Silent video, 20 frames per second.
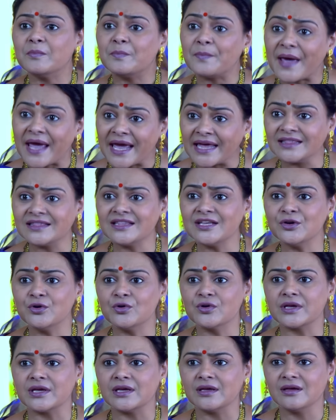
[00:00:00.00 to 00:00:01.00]
সে ঠিক
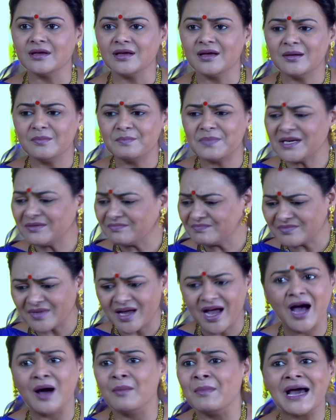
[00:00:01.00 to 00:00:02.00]
আছে কিন্তু
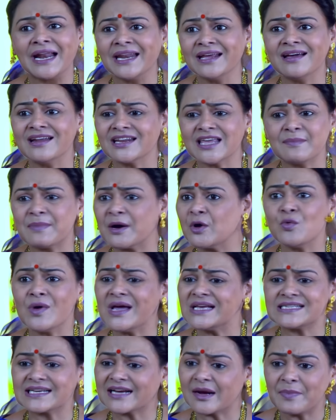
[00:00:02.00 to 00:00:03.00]
আমাদের বাড়ির
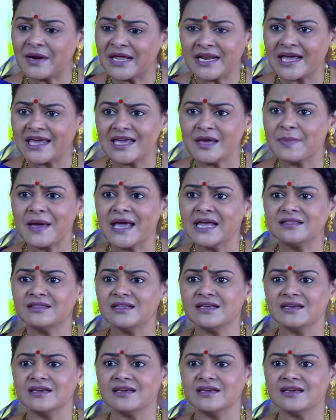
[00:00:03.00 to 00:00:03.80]
বউরা এসব জামা কাপড় পরে